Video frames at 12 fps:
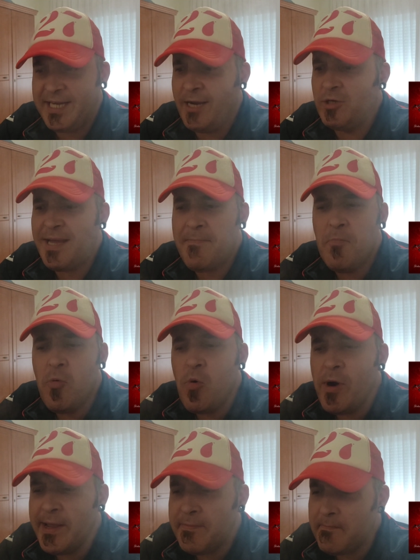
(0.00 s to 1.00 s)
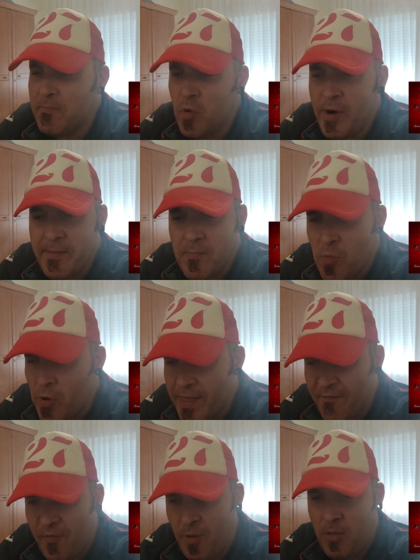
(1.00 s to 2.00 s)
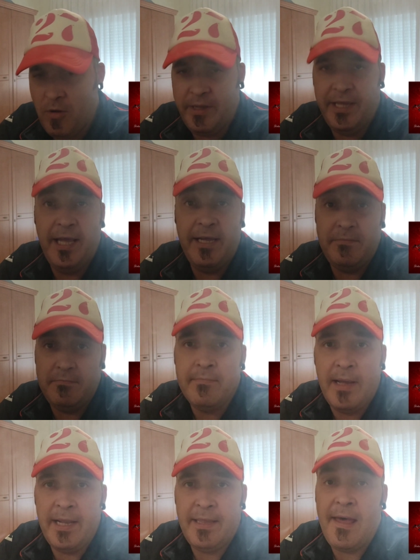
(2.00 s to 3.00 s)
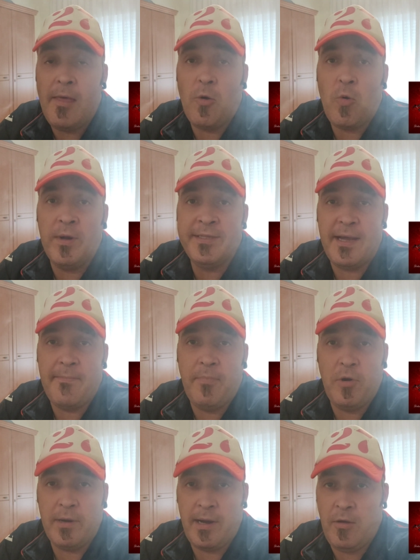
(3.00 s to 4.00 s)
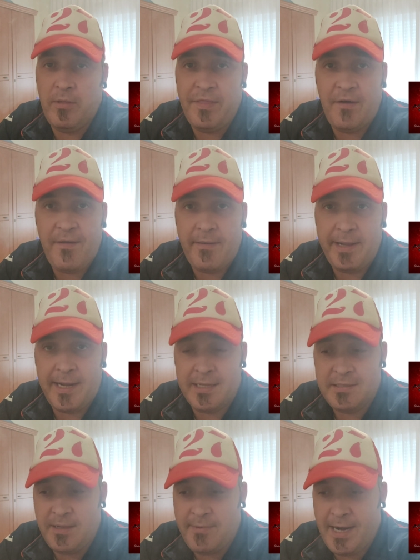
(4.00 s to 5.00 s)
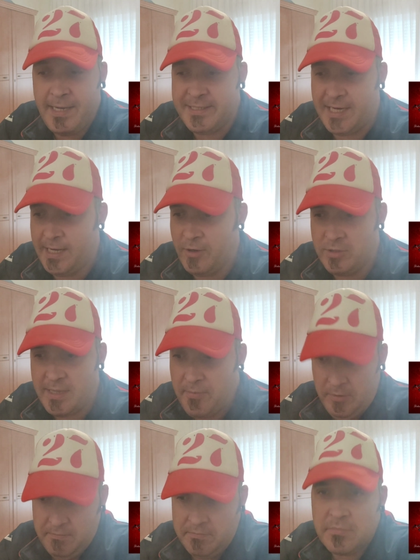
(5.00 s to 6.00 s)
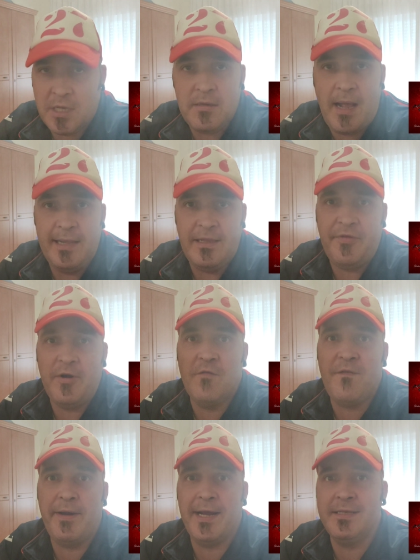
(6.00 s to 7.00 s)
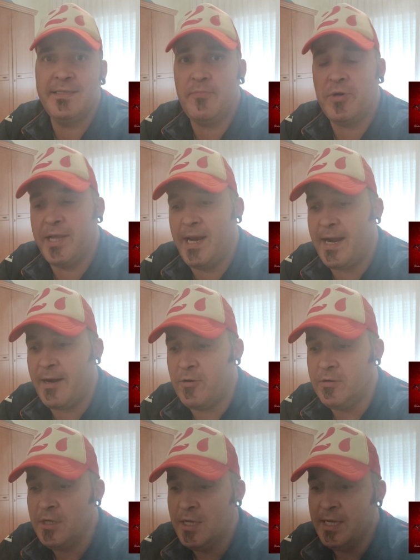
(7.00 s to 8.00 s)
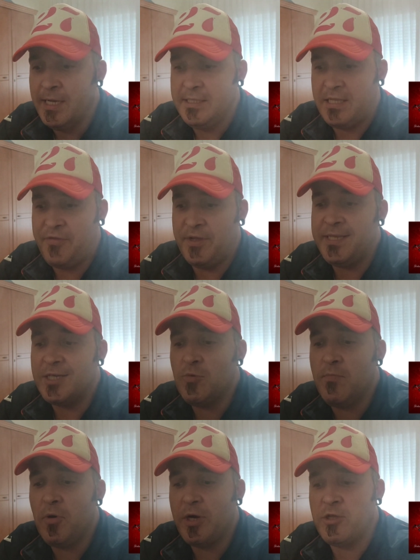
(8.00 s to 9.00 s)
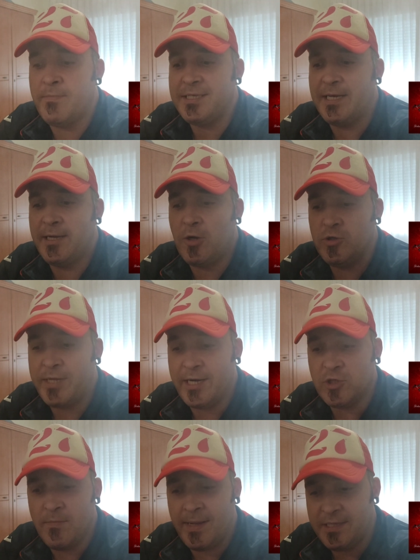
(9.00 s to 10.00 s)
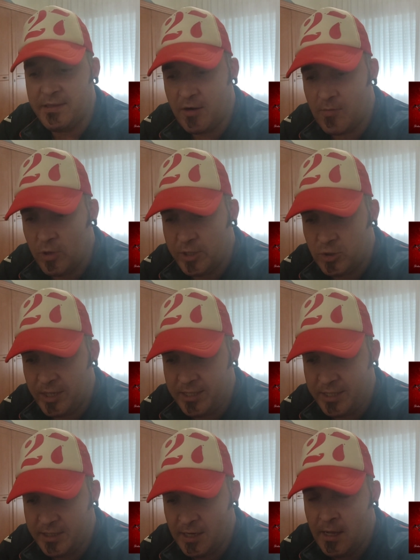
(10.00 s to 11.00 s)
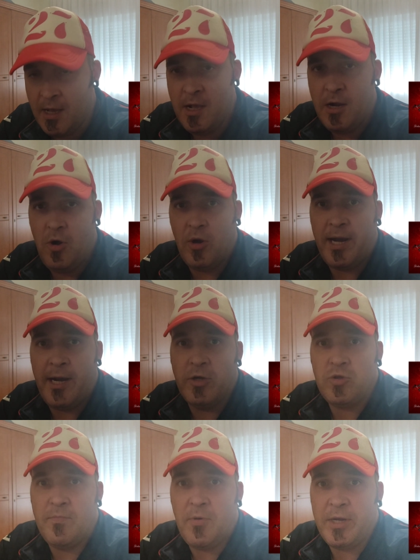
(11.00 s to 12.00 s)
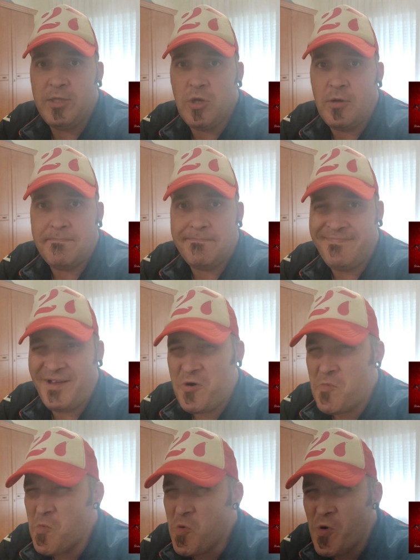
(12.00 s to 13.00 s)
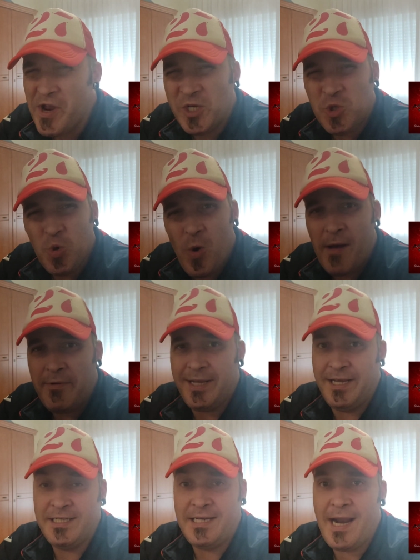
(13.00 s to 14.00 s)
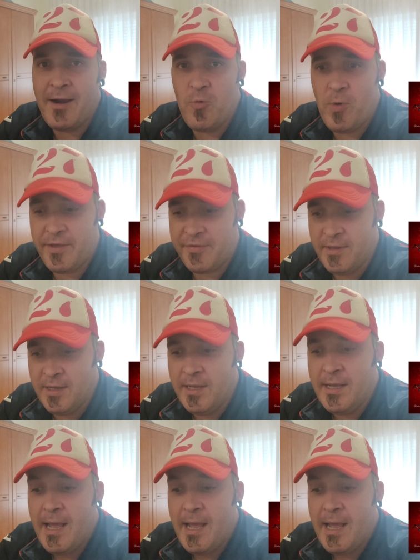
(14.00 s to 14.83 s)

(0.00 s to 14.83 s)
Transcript: que se le nota muy, muy, muy de fondo, y me he dado cuenta porque lo dice el fabricante, ¿vale? Y se le nota, al decirlo el fabricante, pues quieras que no, te centras un poquito más en encontrar esos matices, como he dicho antes. Lo que le nota un poquito, pero muy suave, es la nuez.